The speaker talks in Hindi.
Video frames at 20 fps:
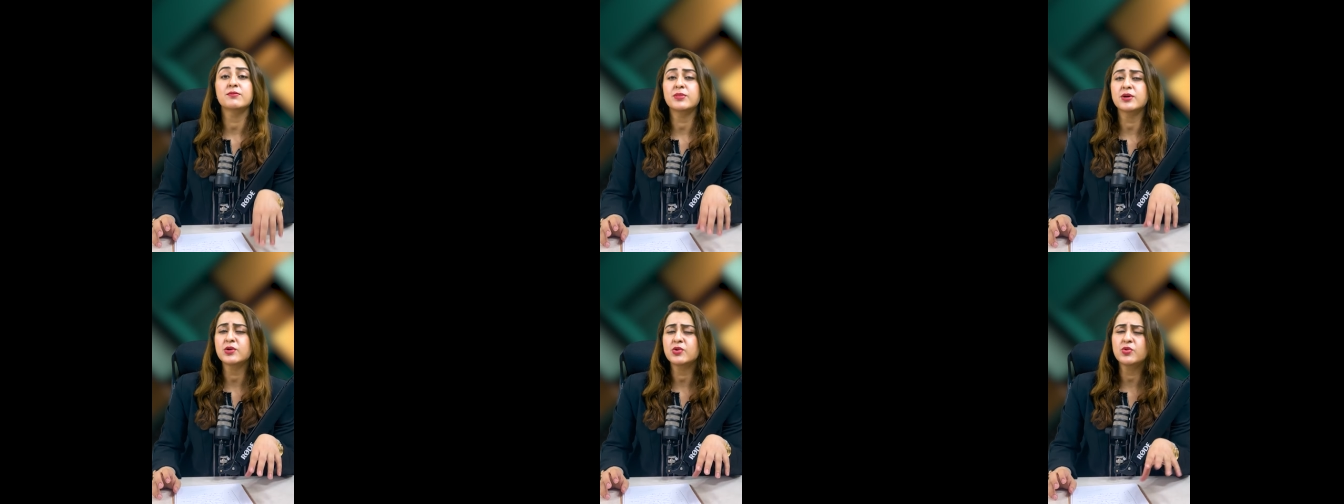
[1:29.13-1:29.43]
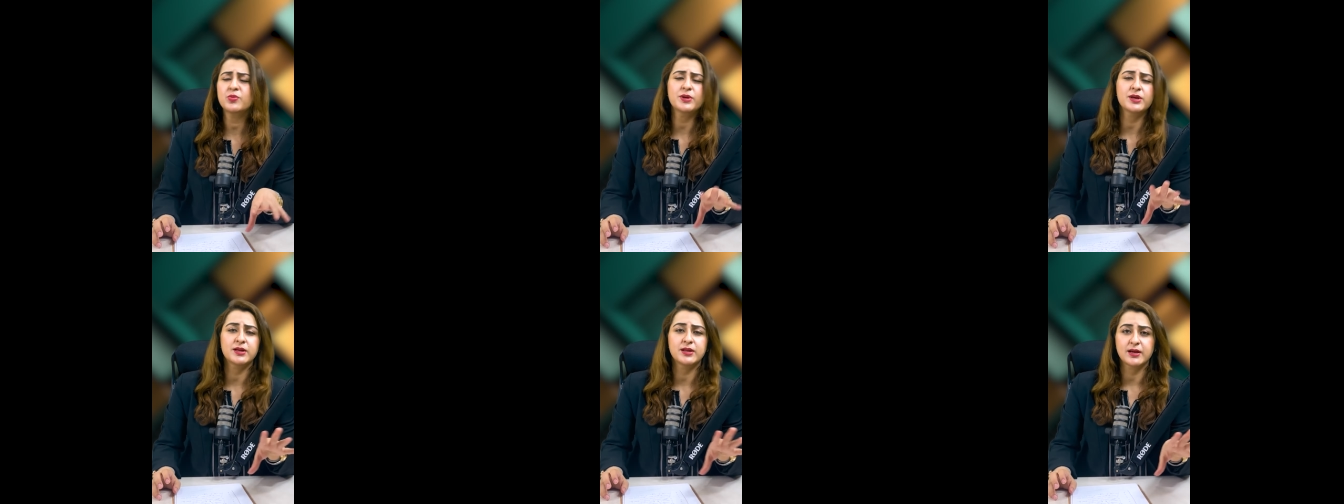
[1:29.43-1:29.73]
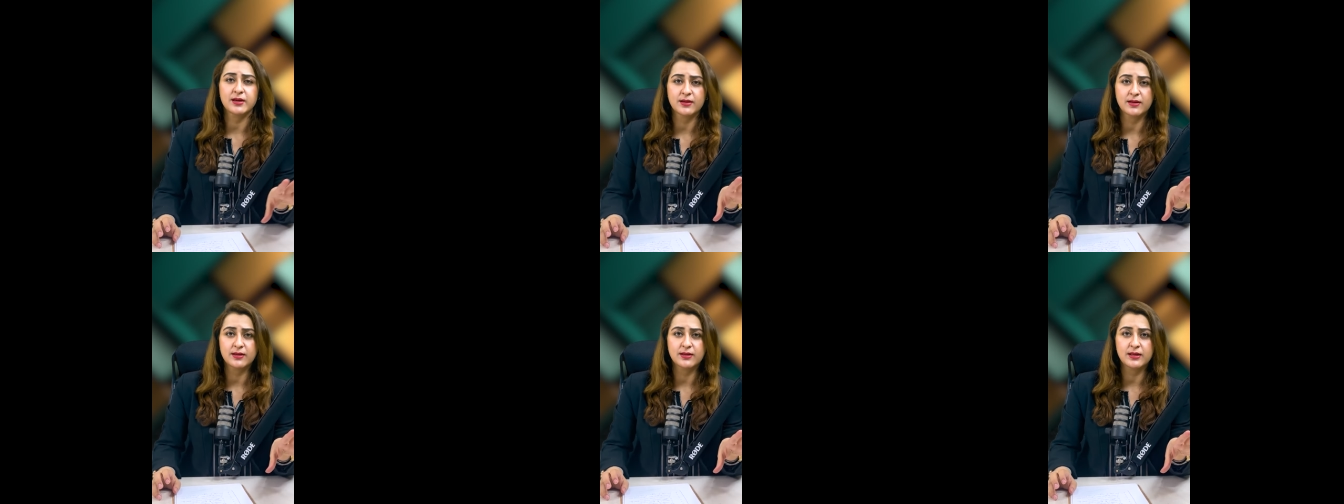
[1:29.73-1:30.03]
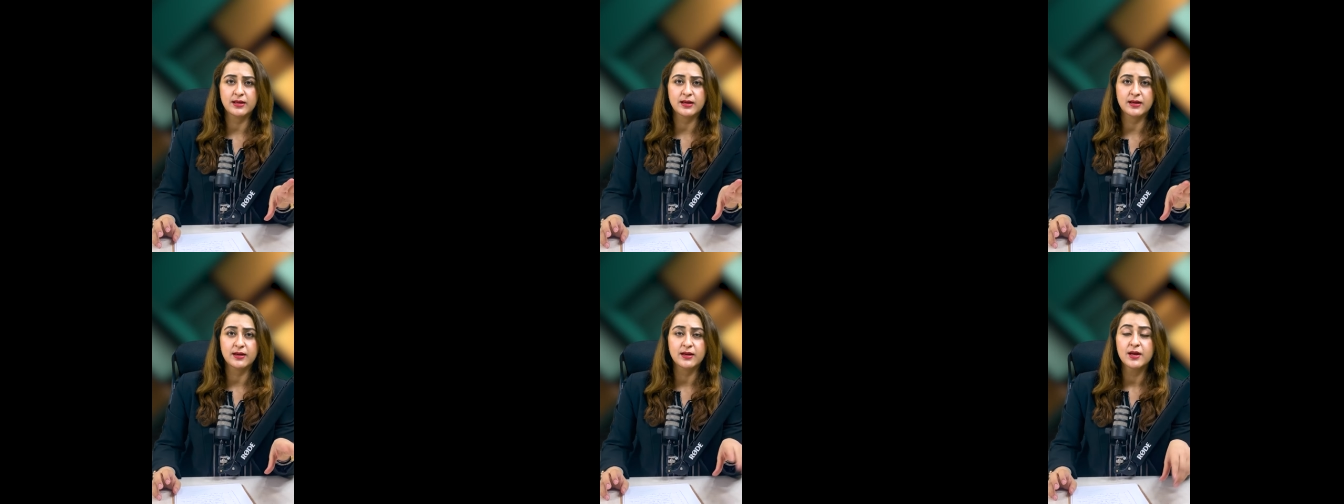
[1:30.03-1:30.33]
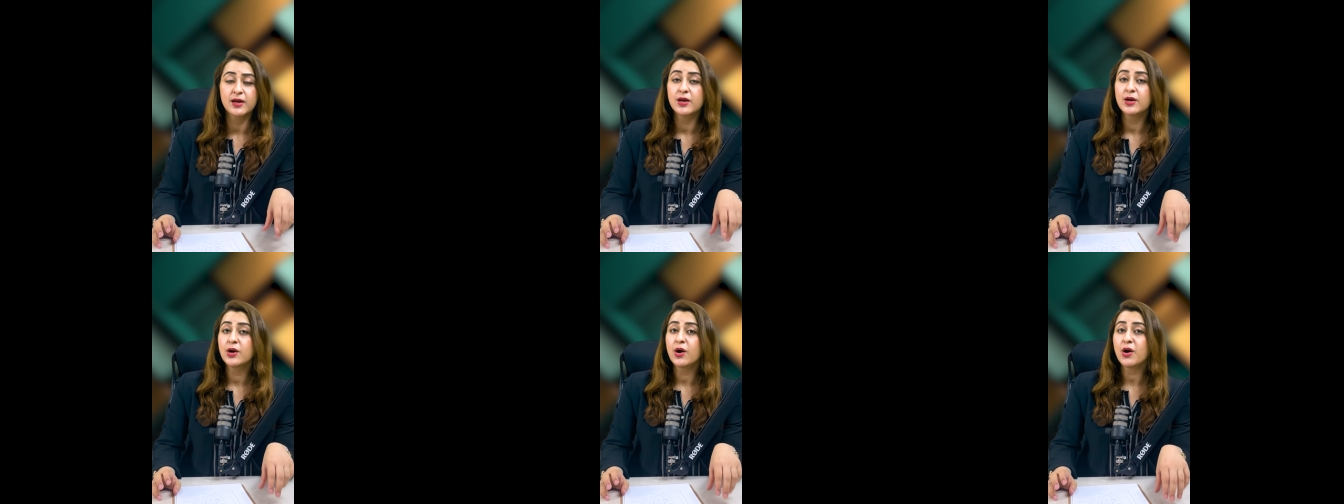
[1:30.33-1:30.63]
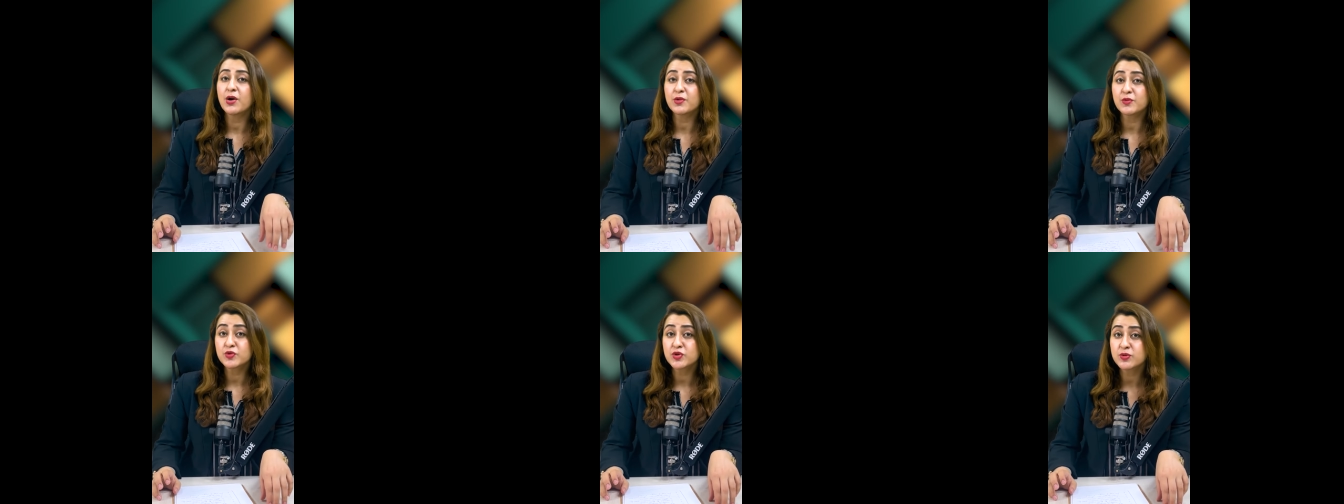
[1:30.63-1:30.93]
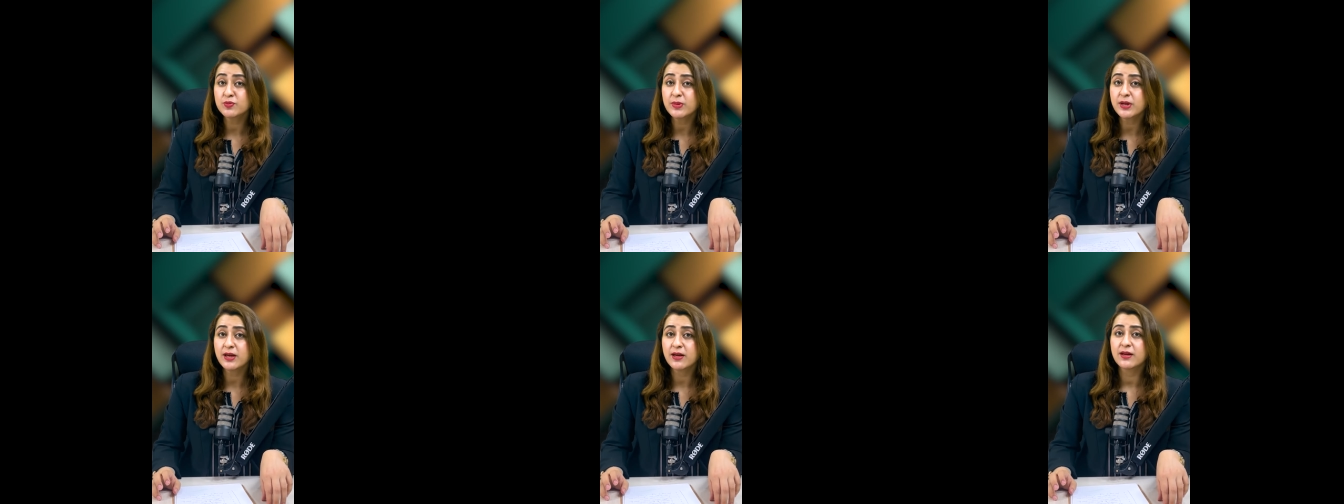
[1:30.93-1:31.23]
बखूबी अदा करती हैं और
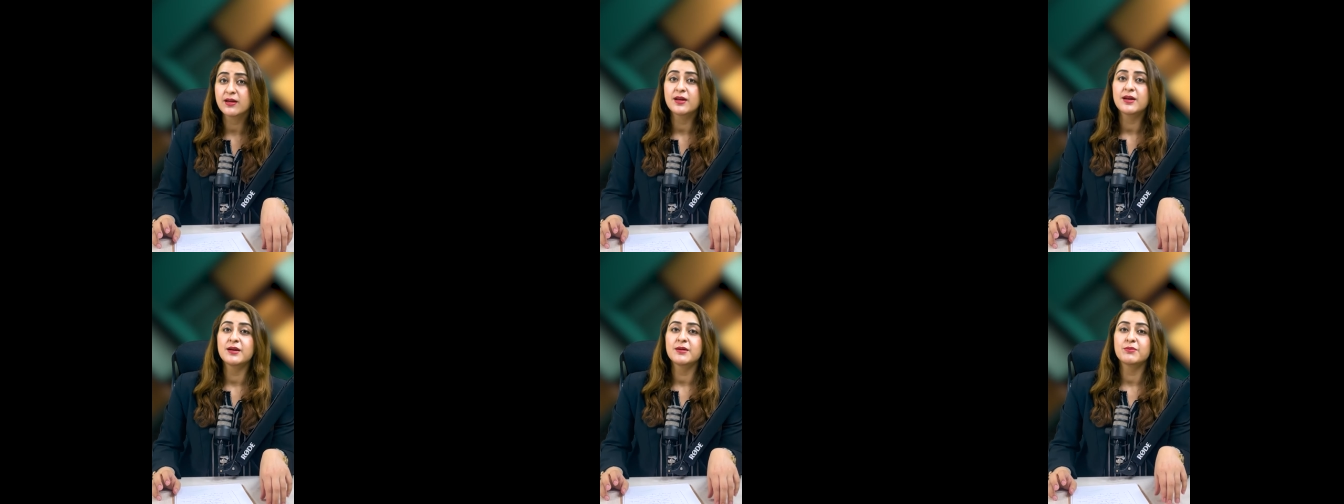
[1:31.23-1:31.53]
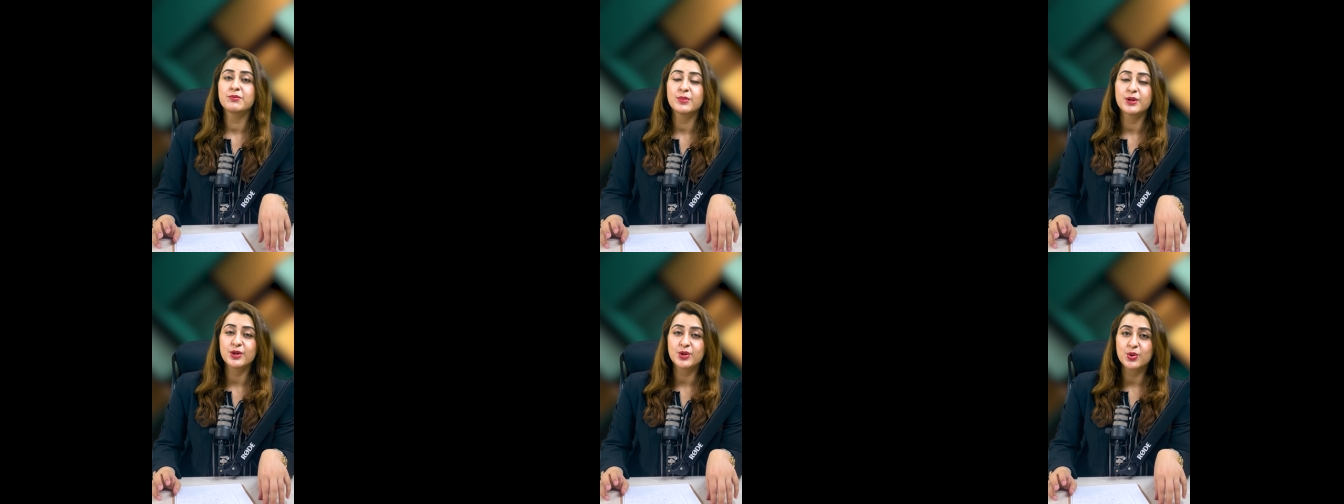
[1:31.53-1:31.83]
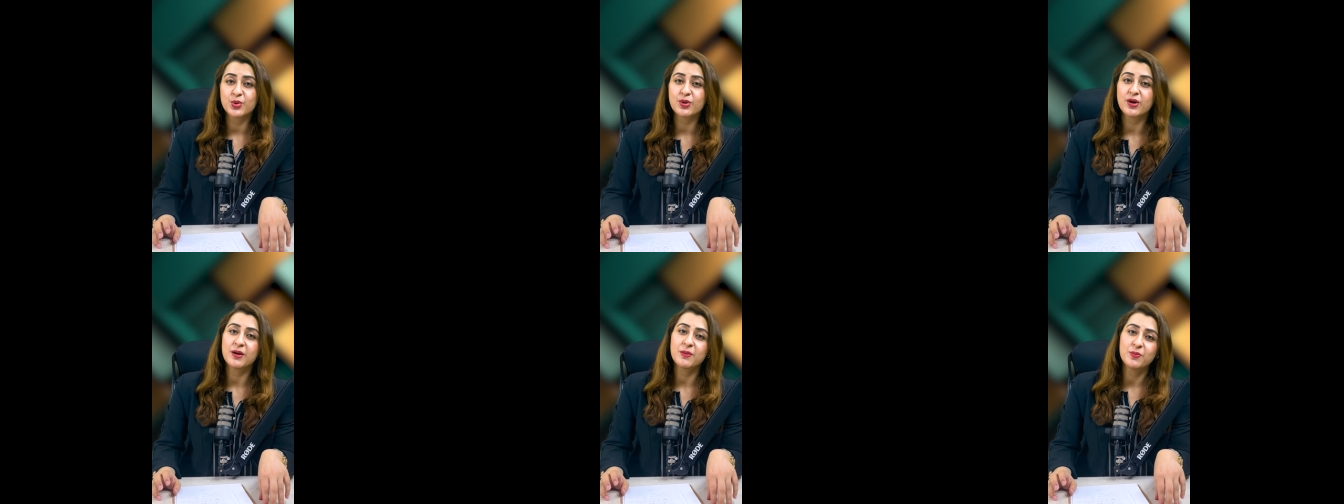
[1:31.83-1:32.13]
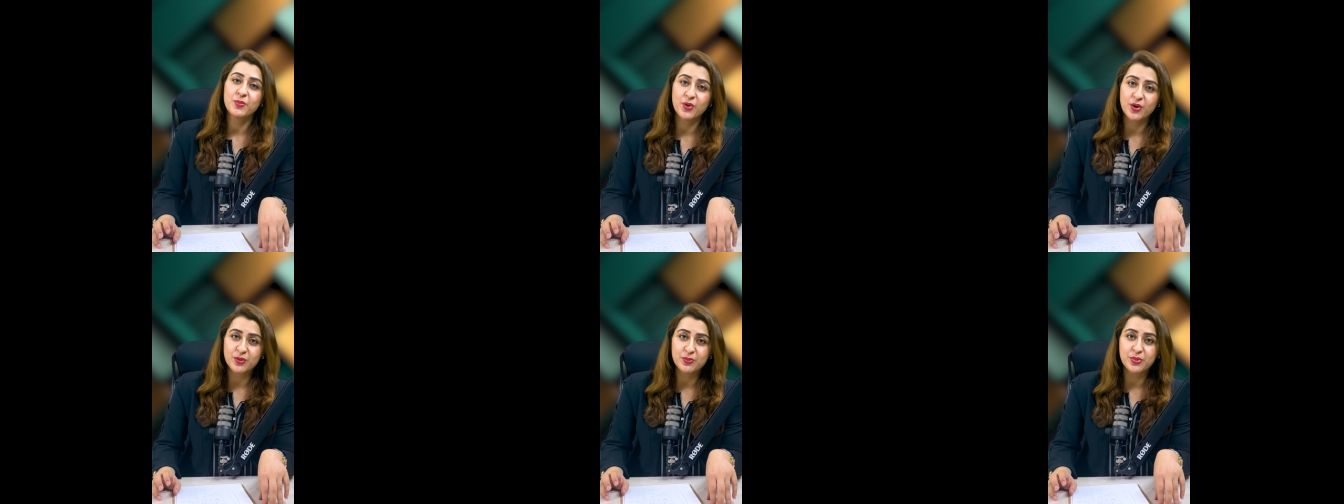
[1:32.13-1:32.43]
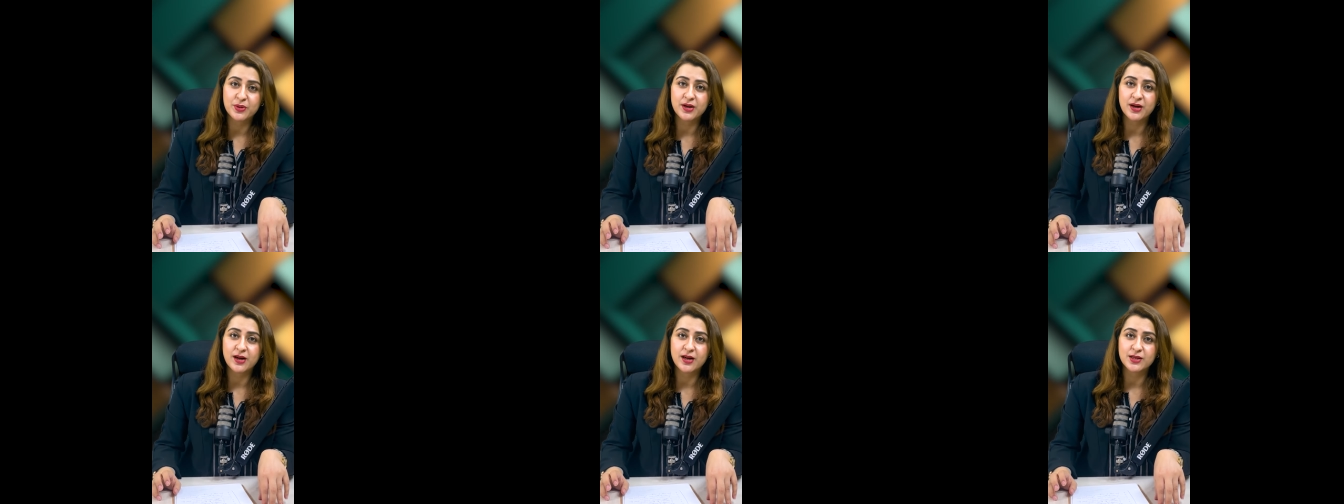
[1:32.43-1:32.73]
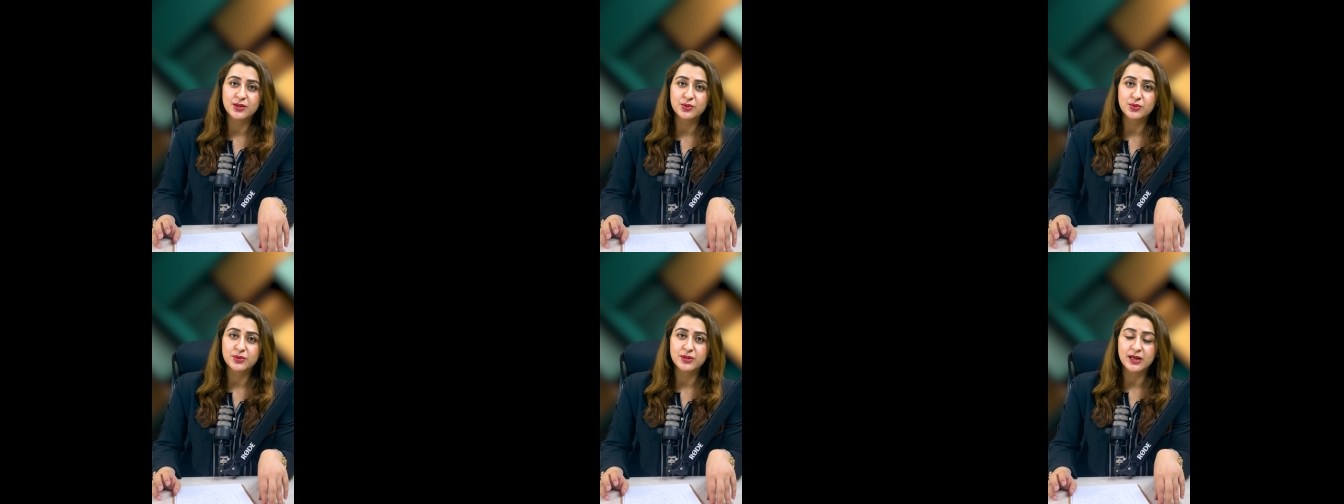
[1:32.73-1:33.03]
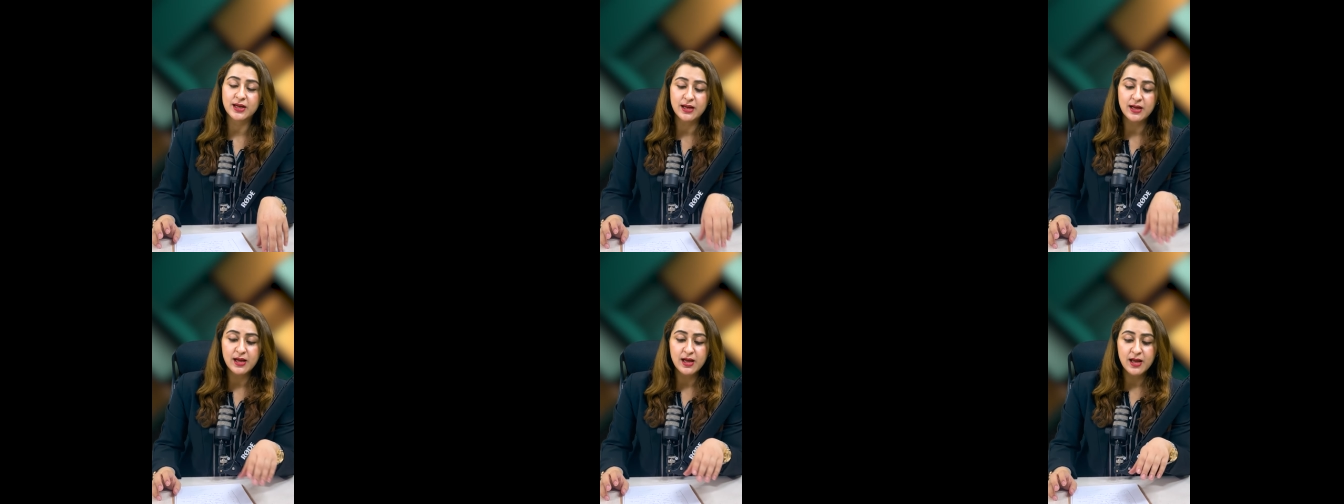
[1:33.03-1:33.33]
उसमें मर्दों का बहुत बड़ा हाथ होता
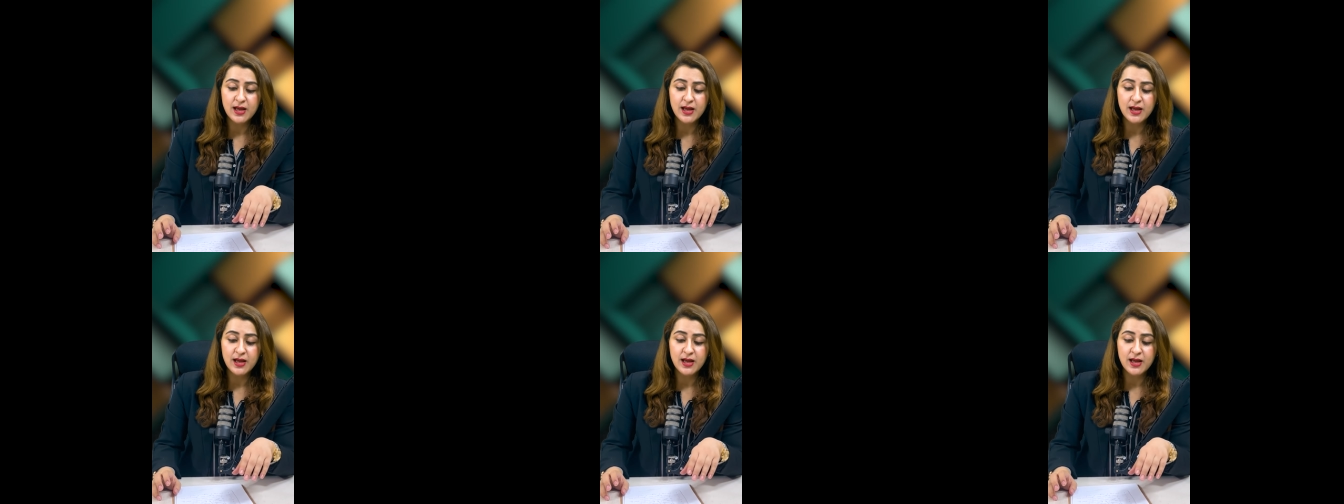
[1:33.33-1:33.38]
है